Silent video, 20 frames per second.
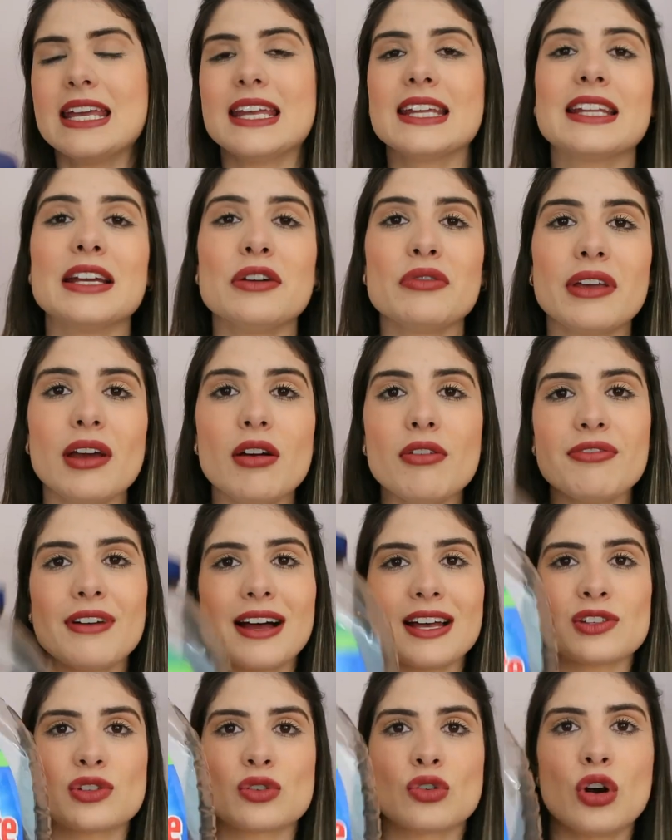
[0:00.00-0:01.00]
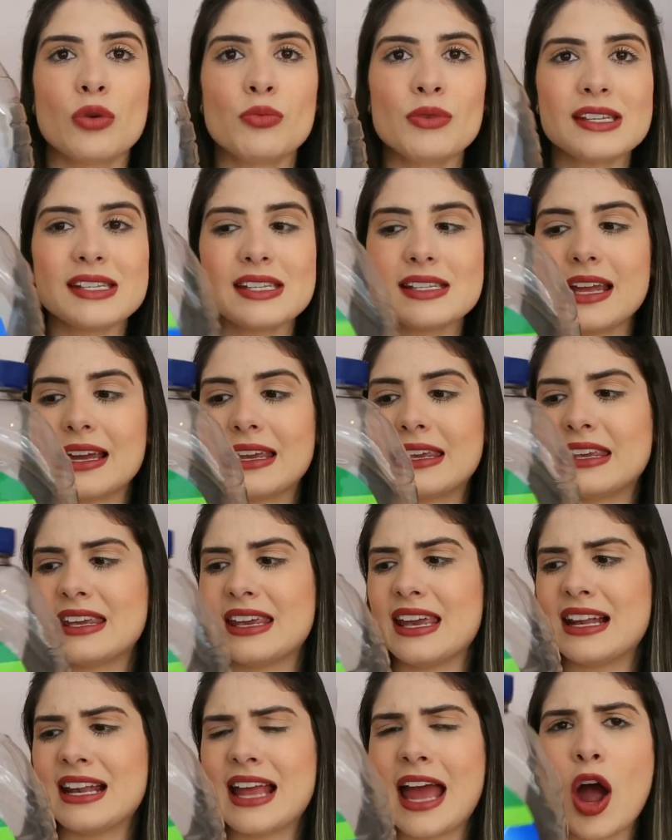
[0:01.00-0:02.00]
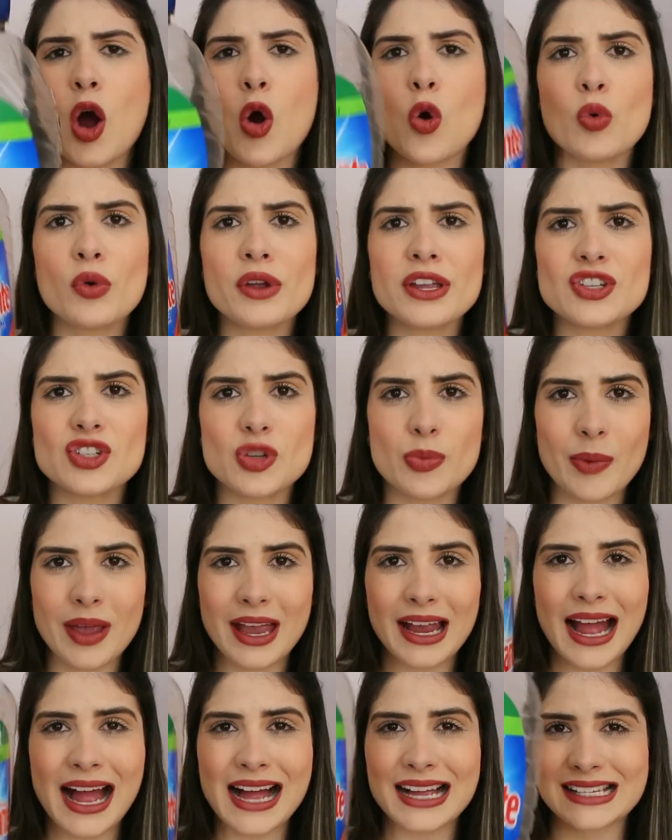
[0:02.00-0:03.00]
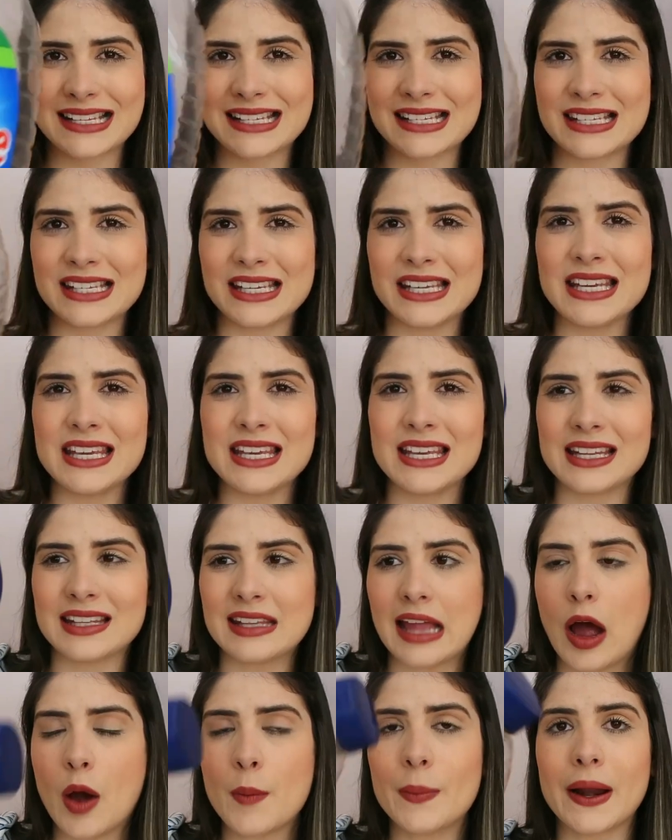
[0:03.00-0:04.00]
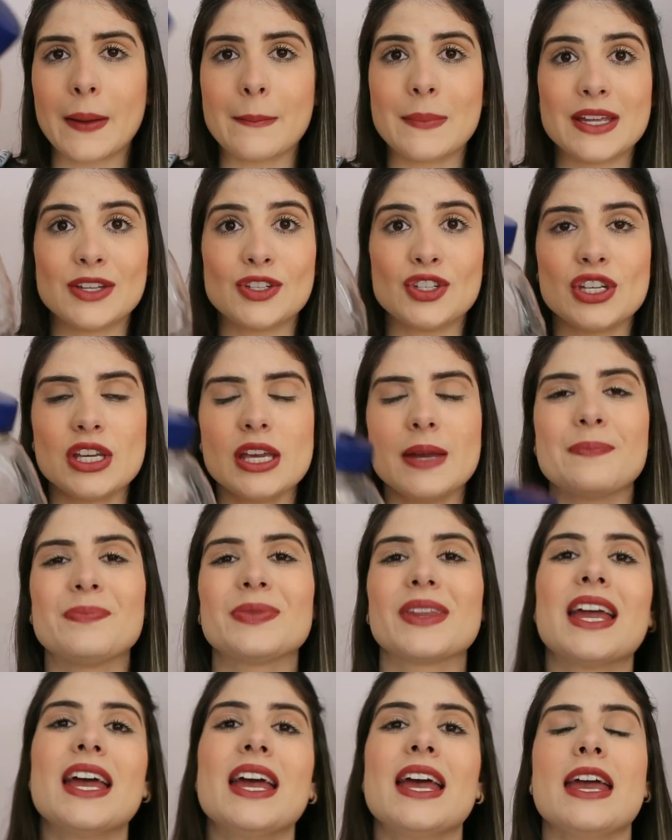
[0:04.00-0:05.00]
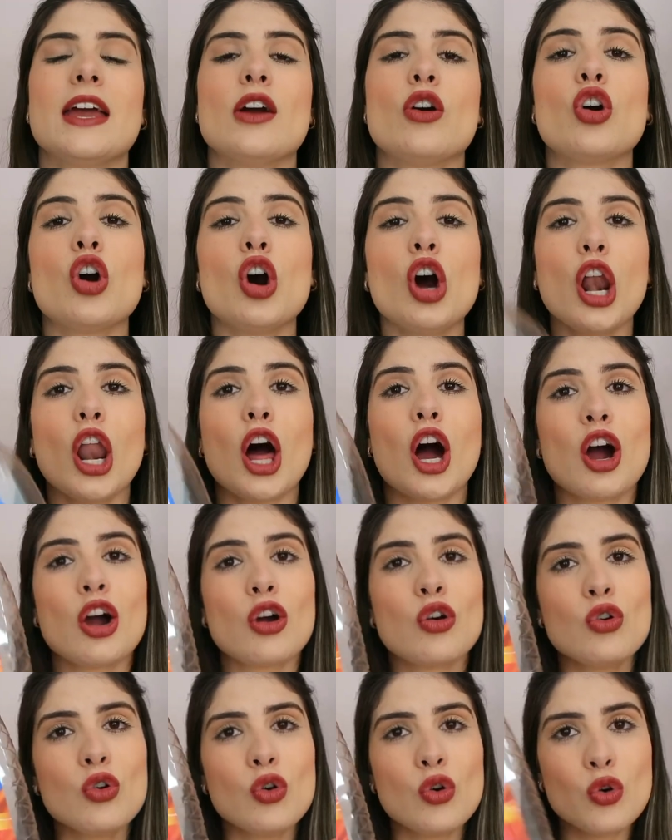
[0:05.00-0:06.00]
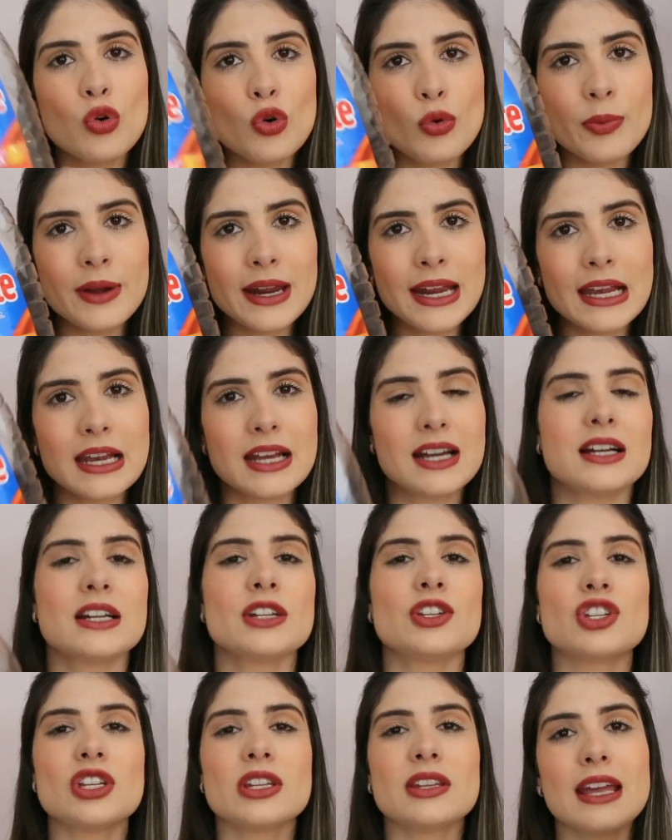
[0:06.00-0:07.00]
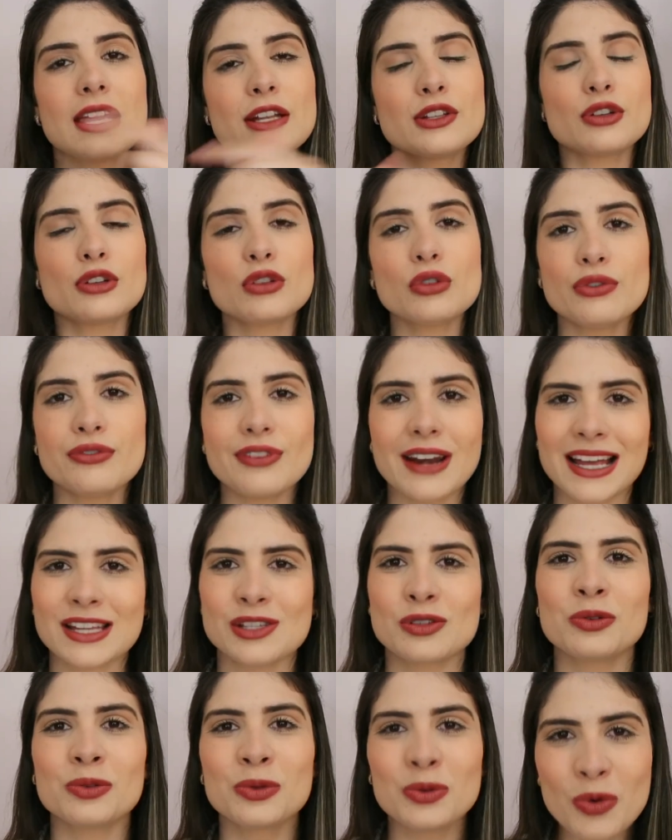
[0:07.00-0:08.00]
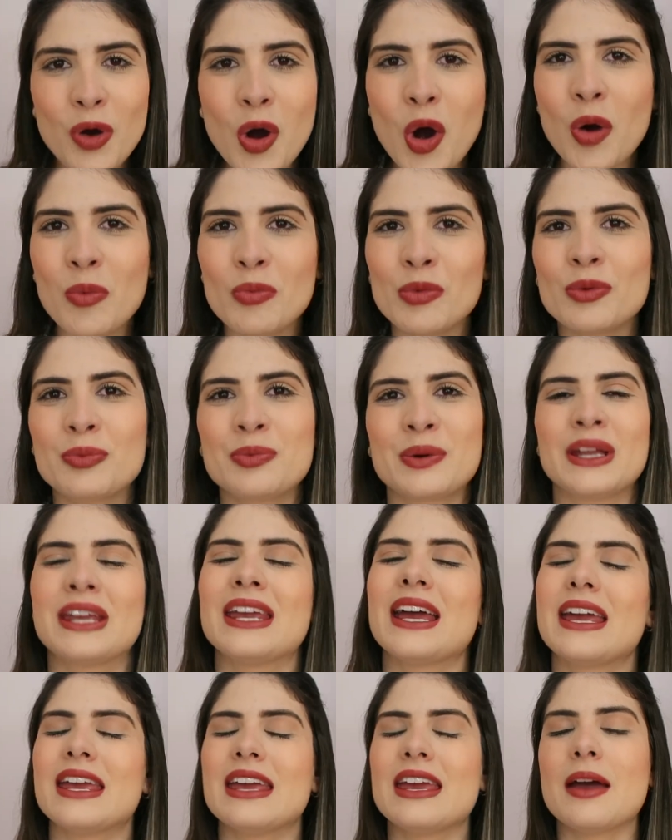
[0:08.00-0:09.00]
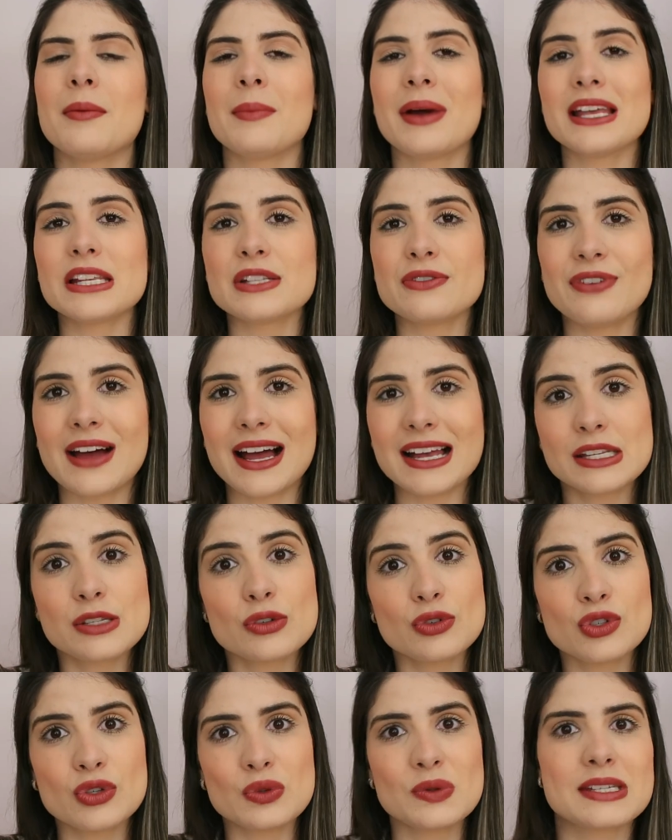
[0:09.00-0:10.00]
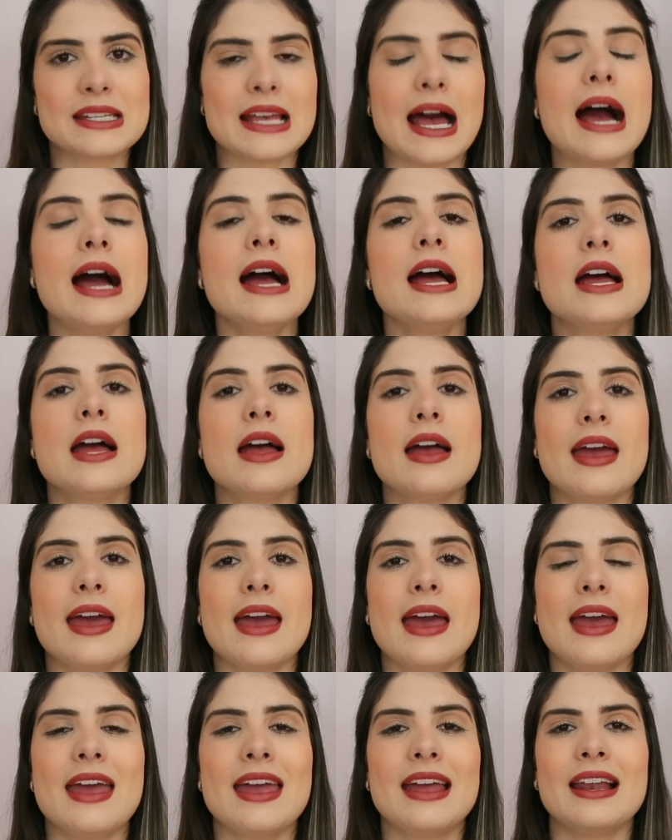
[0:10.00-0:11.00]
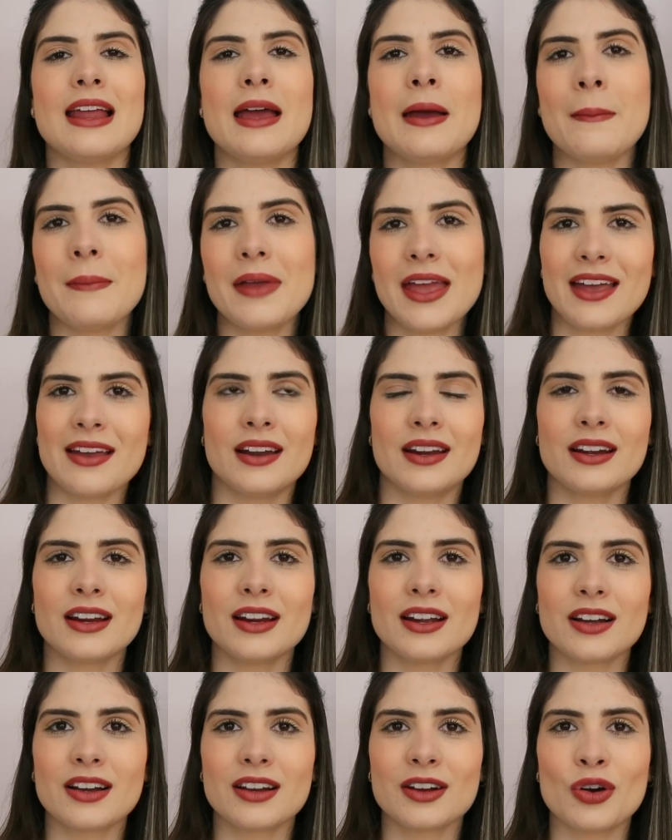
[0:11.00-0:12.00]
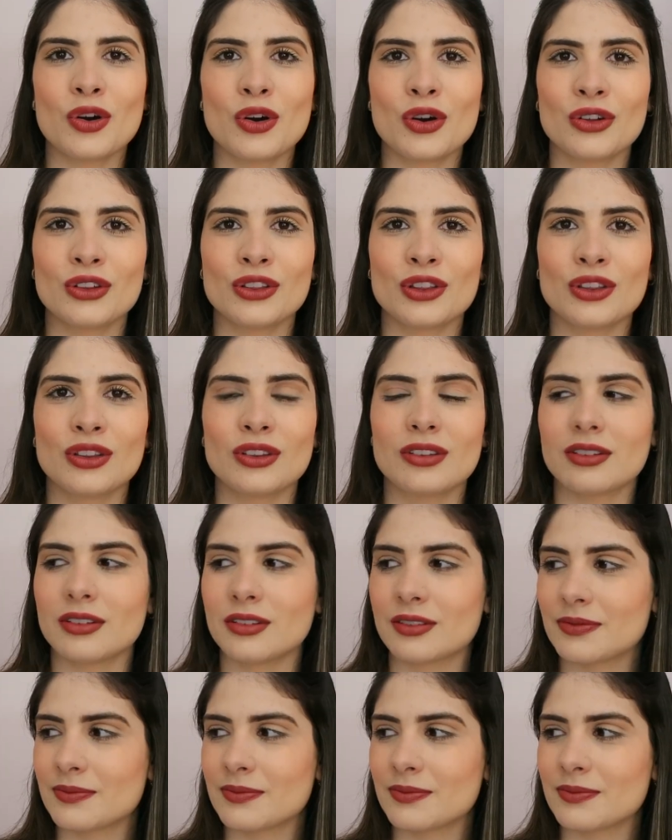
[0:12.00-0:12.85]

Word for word: Então o que eu faço? Como esse daqui ele é ruim de pegar assim e tal pra medir, eu coloco o brilhante dentro do frasco do Omo, porque aí é mais fácil de usar, é, ele é ergon...